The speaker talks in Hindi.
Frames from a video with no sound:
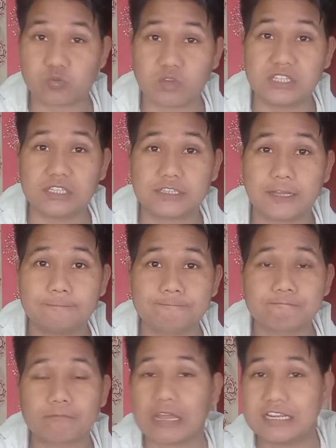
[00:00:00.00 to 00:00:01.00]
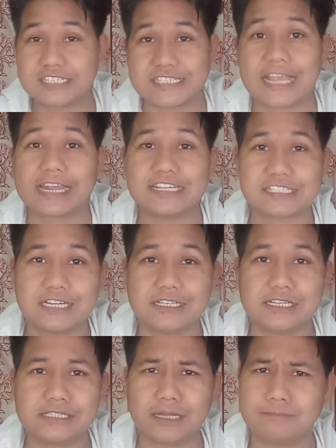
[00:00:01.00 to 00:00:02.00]
दसवां दिन था एंड सेकेंड
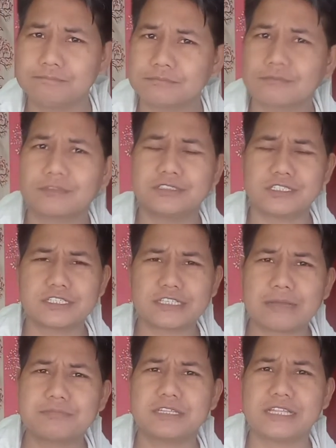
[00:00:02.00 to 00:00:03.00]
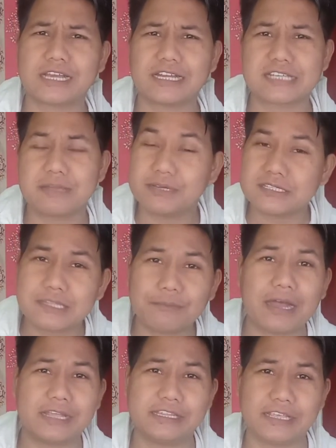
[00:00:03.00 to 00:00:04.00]
संडे था जिस हिसाब से देखा जाए भाई
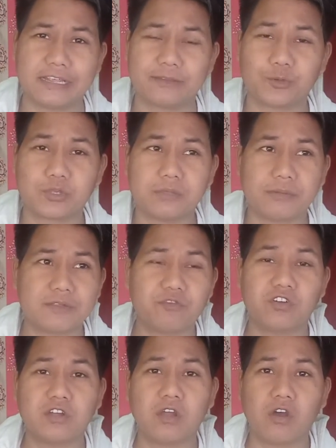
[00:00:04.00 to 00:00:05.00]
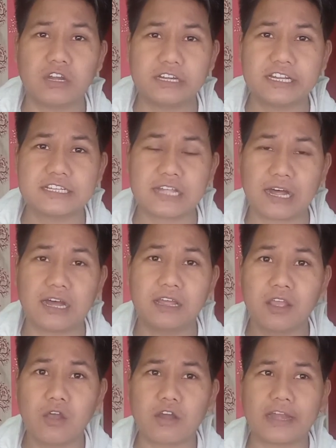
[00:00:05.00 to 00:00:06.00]
तबाही है क्योंकि भाई फुल हॉलीडे था
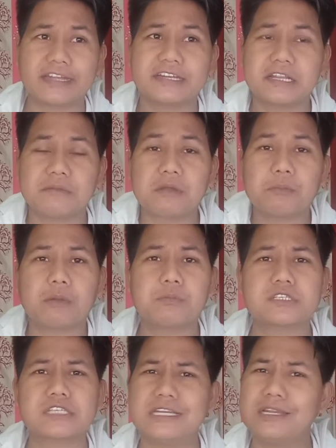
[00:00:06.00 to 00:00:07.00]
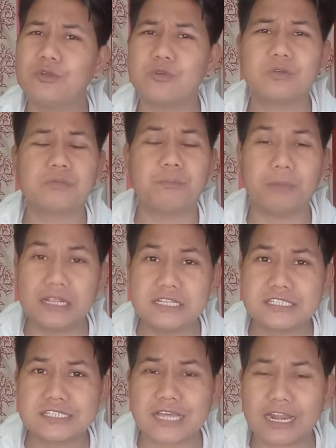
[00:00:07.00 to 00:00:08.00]
और एंटरटेनमेंट पर्पज़ के लिए लोग
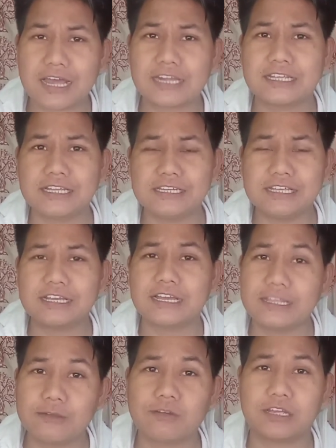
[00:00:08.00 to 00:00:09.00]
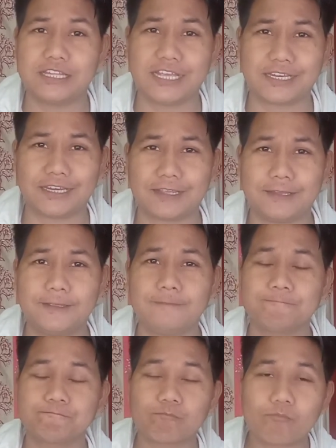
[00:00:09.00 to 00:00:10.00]
भाई सालार के लिए गए होंगे देखने के लिए